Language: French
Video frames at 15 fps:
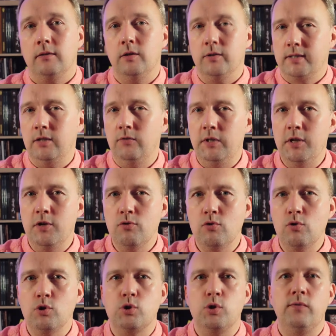Dans cette
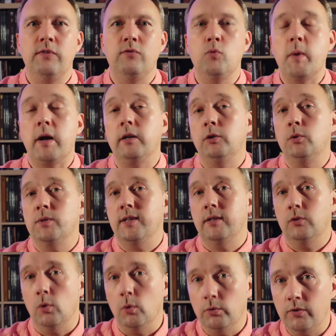vidéo, je vais vous parler de cet
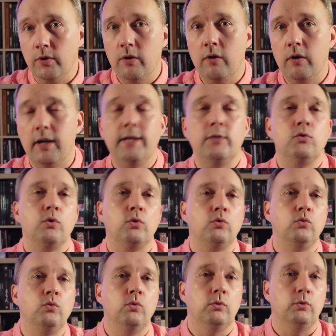auteur et
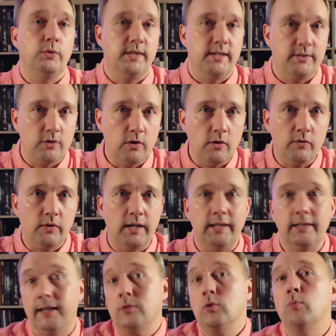surtout de ses œuvres et
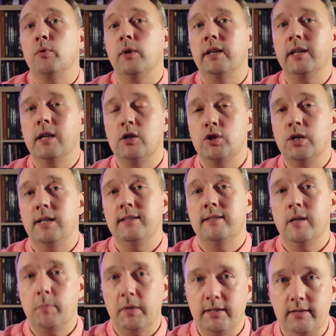des raisons pour lesquelles je les
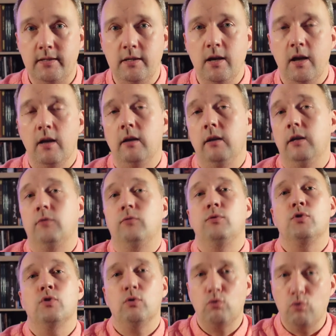apprécie et
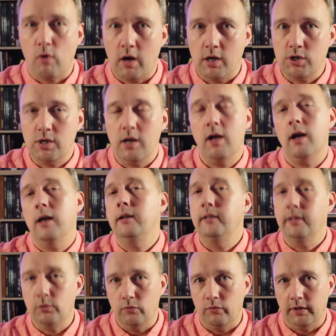vous encourage à les
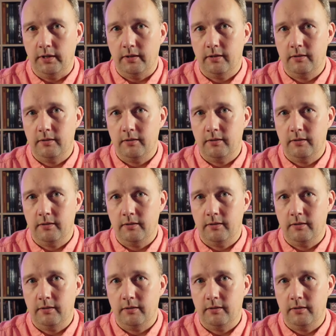découvrir.